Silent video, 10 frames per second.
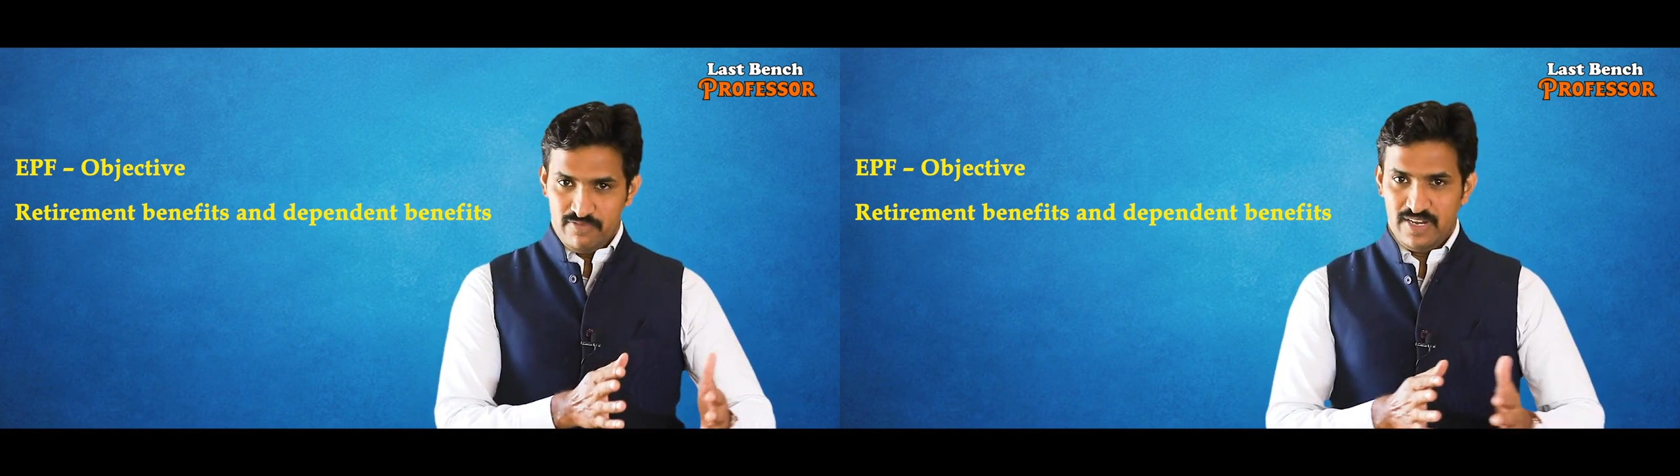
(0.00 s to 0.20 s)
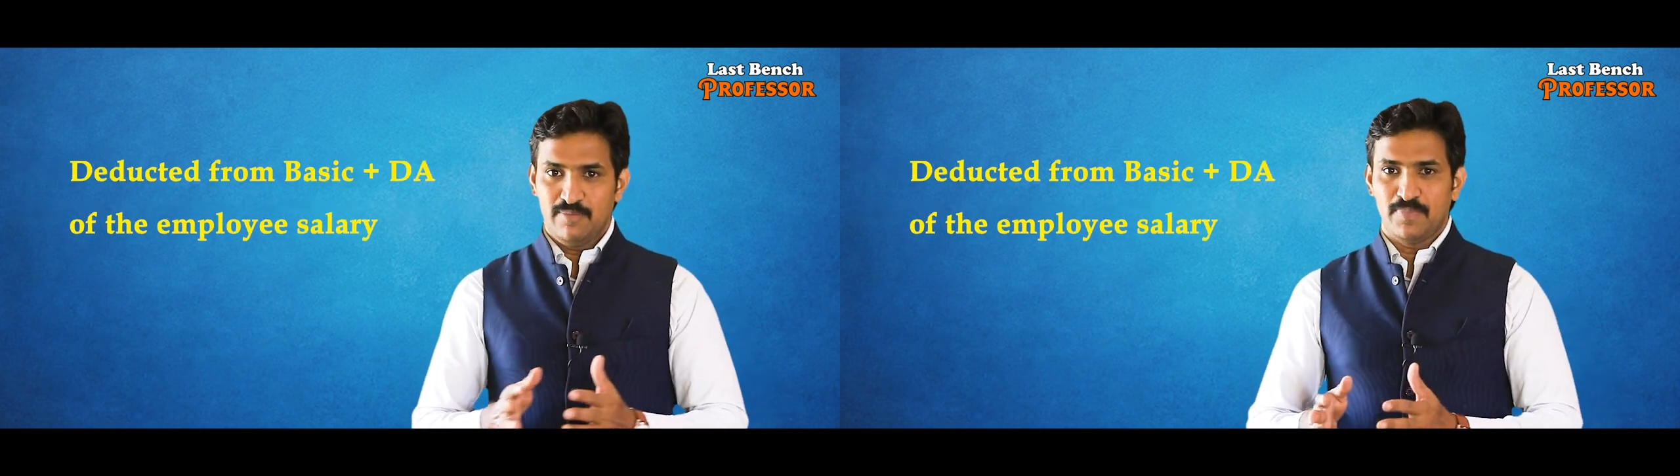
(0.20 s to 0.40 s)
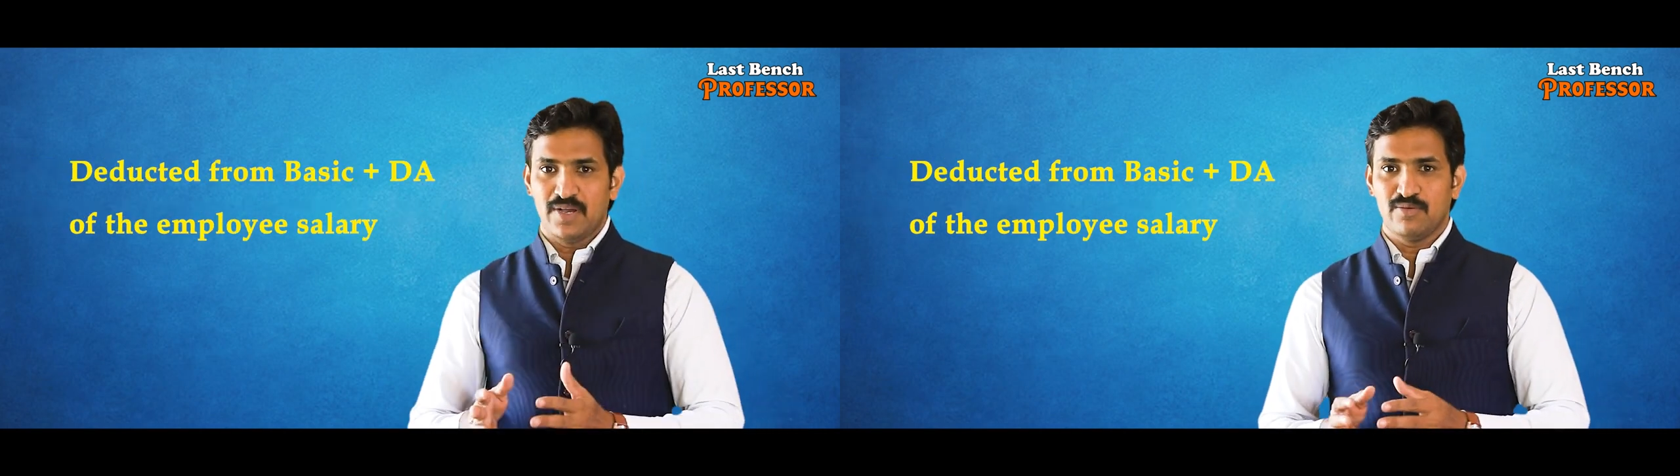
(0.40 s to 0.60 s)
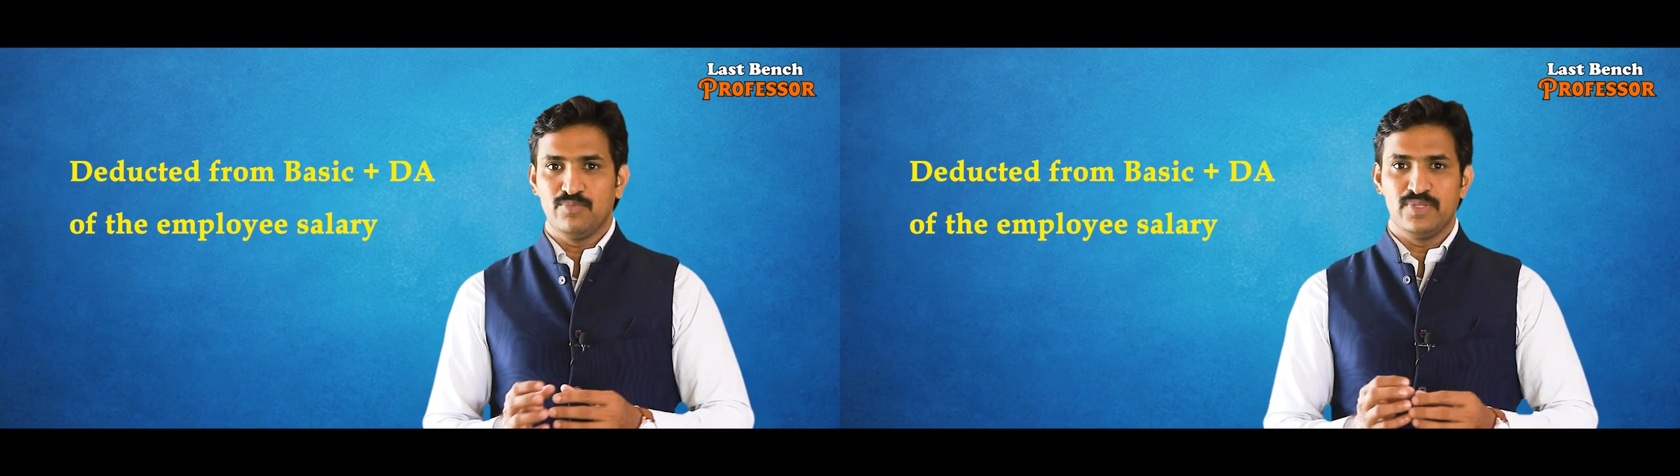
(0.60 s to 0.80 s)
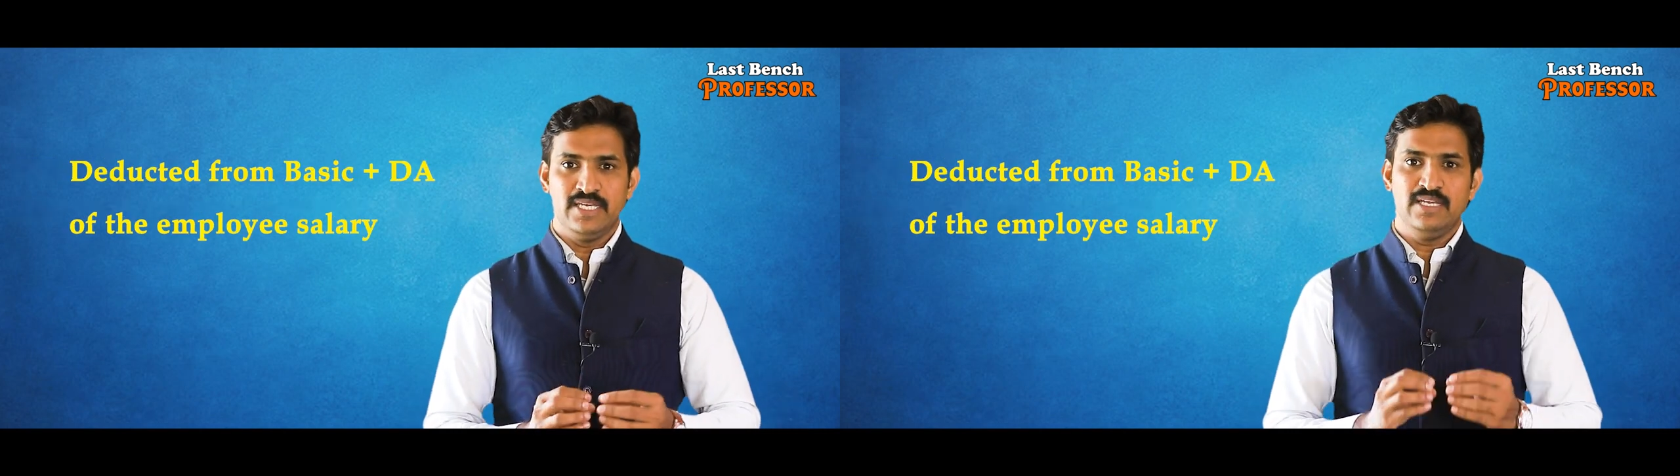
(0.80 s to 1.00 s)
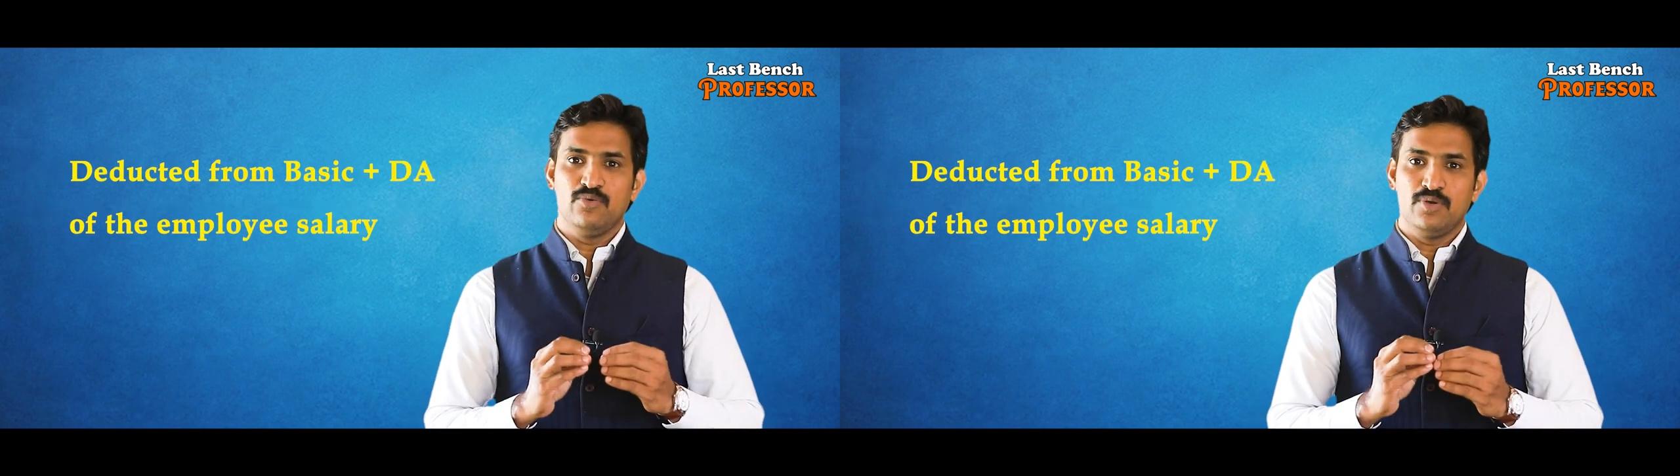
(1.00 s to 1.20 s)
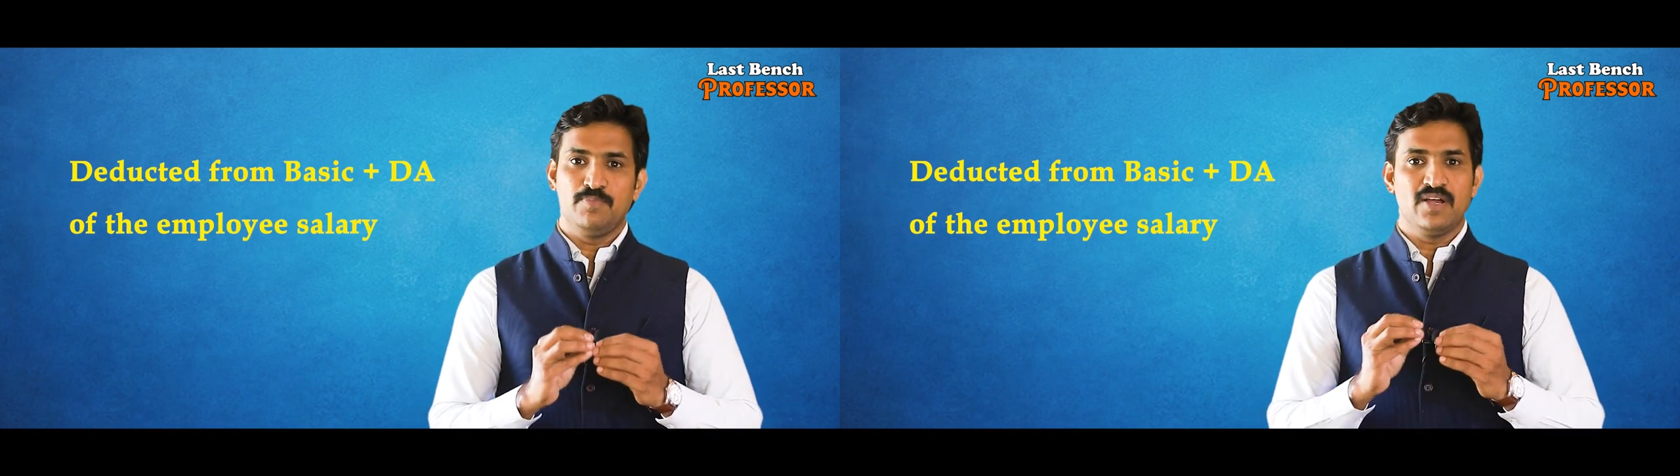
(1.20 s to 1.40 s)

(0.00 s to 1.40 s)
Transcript: வேலை பார்க்கும்போதே ஒரு